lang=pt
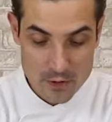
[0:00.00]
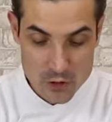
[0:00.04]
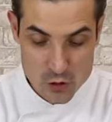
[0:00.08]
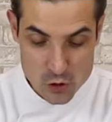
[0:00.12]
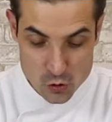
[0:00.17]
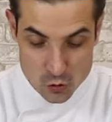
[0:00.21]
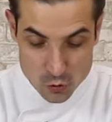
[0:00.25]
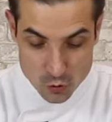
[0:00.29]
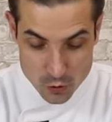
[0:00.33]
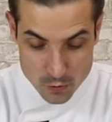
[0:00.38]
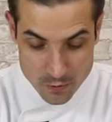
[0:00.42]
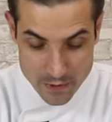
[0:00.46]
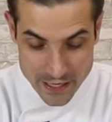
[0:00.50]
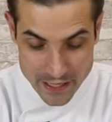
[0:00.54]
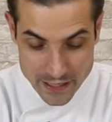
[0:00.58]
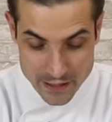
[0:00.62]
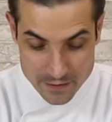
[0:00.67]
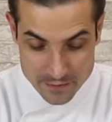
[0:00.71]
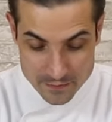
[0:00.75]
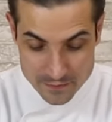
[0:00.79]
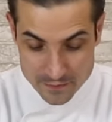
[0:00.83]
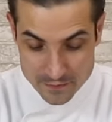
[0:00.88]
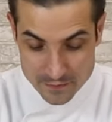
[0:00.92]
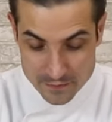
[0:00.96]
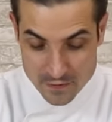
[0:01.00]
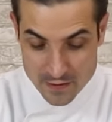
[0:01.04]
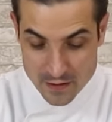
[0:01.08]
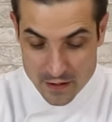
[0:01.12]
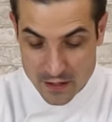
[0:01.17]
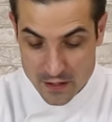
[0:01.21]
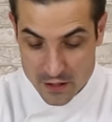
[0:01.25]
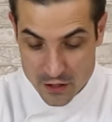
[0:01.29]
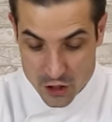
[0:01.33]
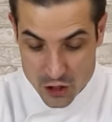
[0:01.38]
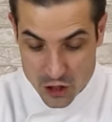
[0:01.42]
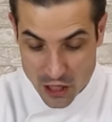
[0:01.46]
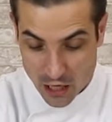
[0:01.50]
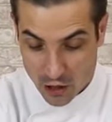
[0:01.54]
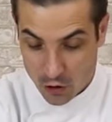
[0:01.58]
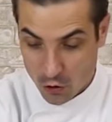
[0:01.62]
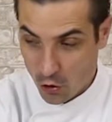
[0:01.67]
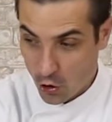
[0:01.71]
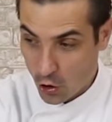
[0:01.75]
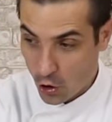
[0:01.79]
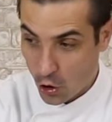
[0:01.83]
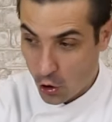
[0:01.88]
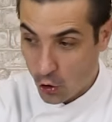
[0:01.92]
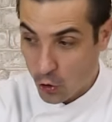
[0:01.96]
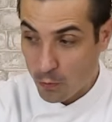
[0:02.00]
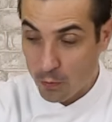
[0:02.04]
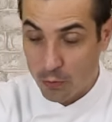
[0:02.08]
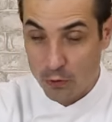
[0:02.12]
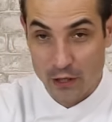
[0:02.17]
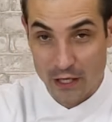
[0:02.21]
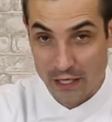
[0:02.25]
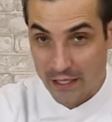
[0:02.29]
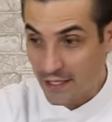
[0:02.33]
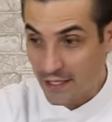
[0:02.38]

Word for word: misturo bem, já coloco por